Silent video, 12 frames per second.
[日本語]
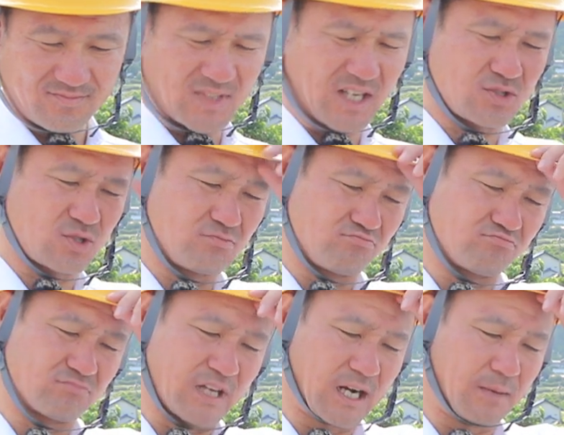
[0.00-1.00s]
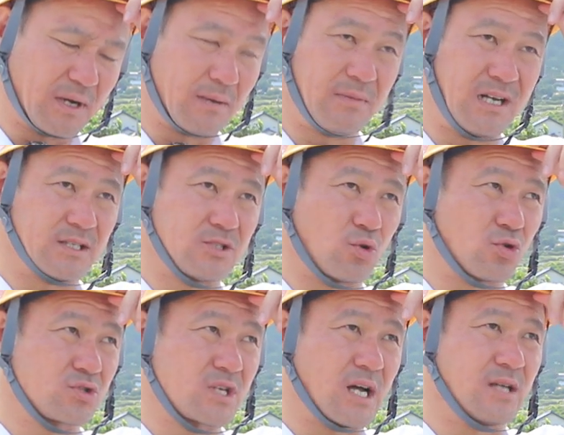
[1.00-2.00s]
だから,、うん、だからまあまあ人
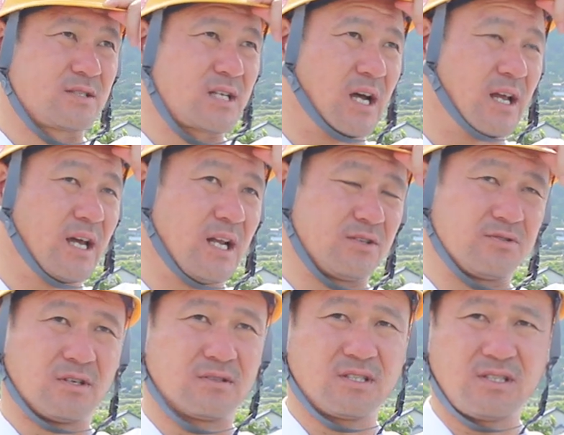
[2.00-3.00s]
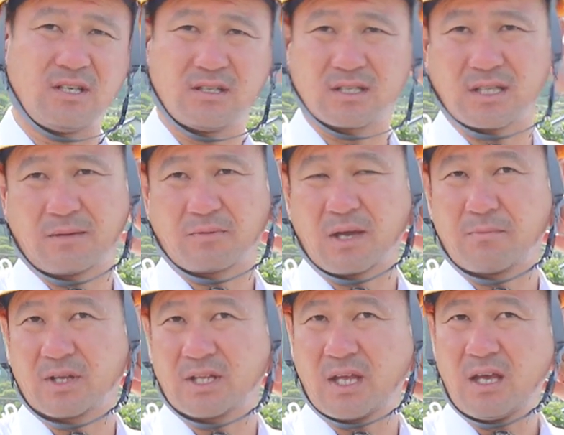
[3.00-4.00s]
を使使えないなんていうのは全然いい現
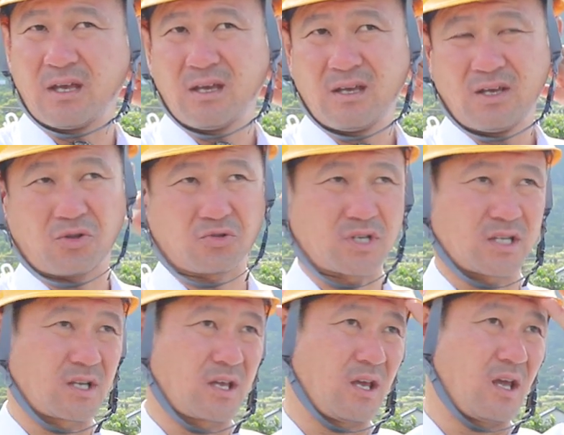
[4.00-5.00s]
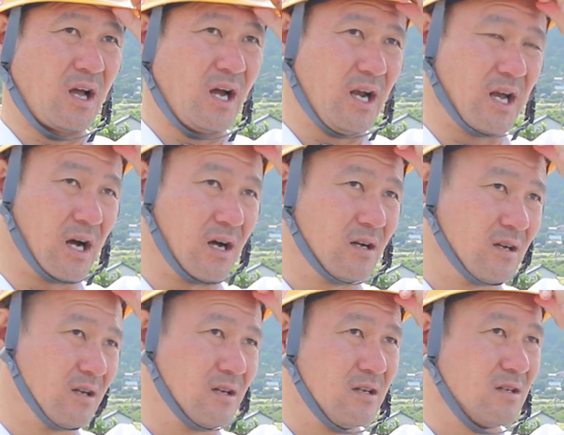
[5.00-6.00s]
場でね人使った経験がありゃ、
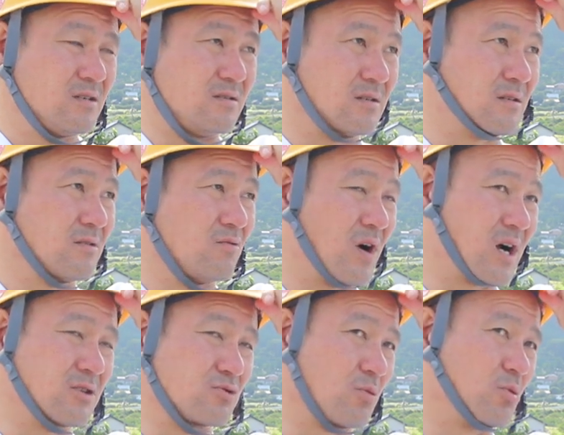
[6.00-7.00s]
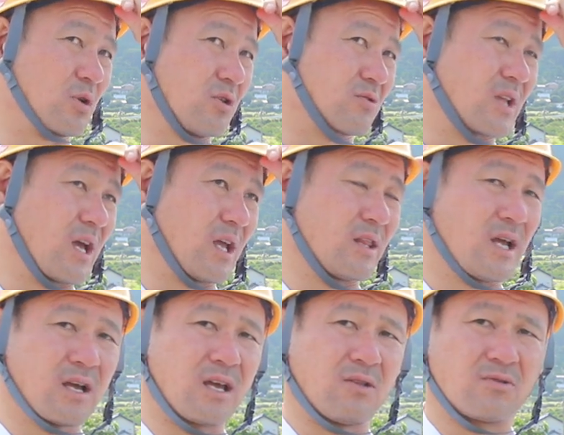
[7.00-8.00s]
うん、分かると思うけど大変
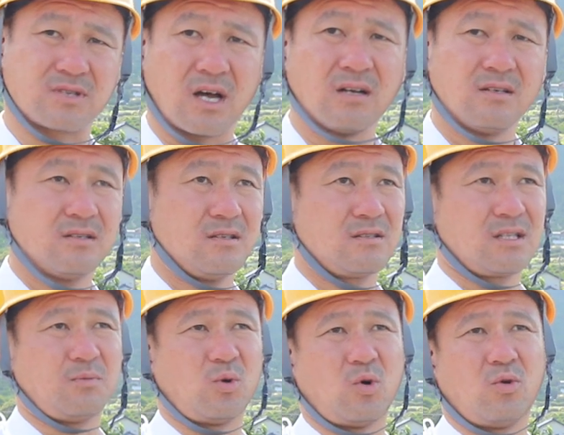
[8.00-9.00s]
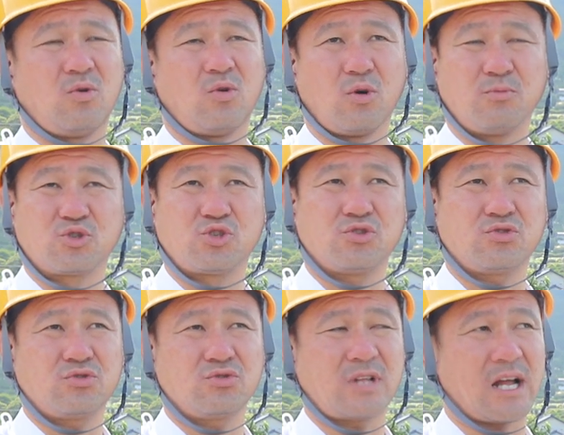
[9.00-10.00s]
だけどさでも俺も
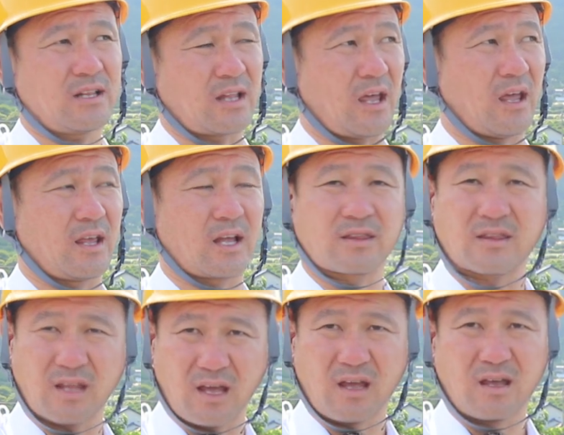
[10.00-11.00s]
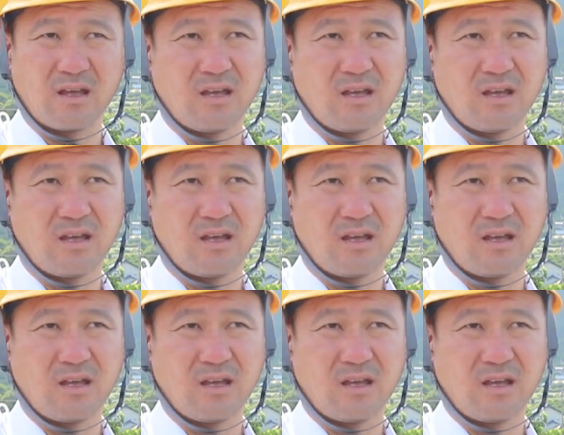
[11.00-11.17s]
十何年やって